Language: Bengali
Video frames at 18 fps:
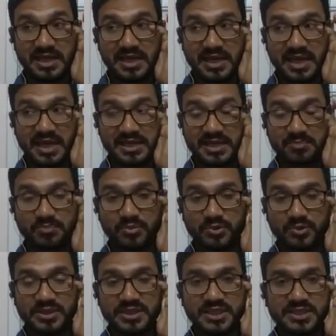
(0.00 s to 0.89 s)
এক এক
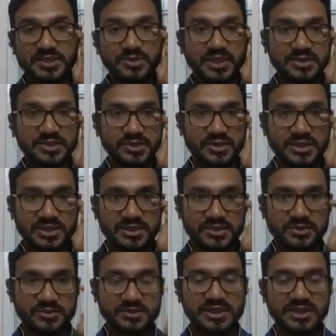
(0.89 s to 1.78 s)
প্রতিটা সুরাই যথেষ্ট
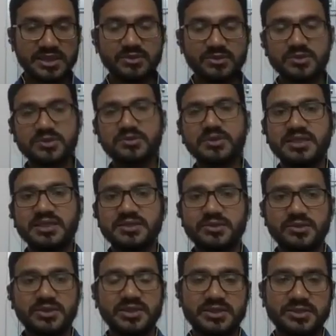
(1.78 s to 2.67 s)
যে কোনো সুরাই যথেষ্ট